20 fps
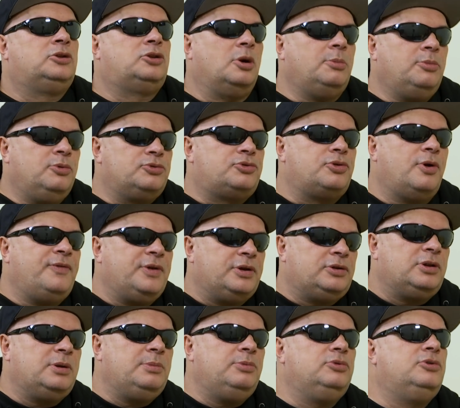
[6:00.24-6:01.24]
To był
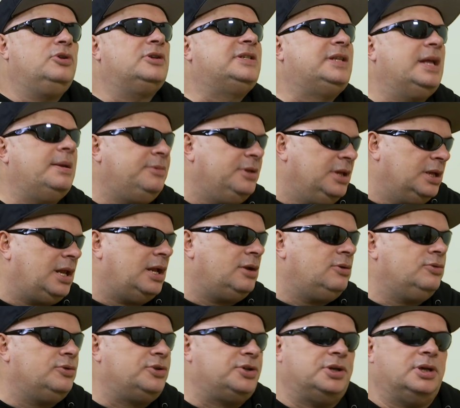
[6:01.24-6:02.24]
człowiek, który był dostępny dla
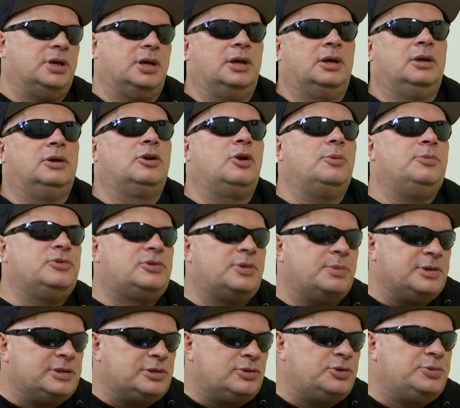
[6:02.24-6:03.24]
ludzi, e, robił
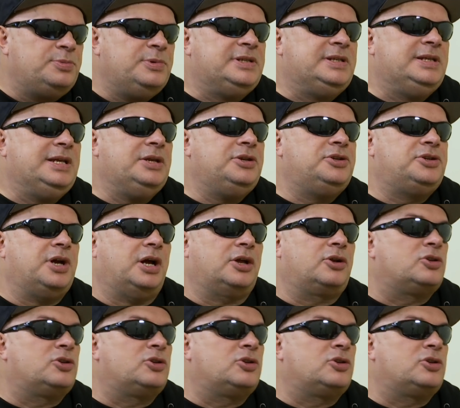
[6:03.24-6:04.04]
sobie z ludźmi zdjęcia,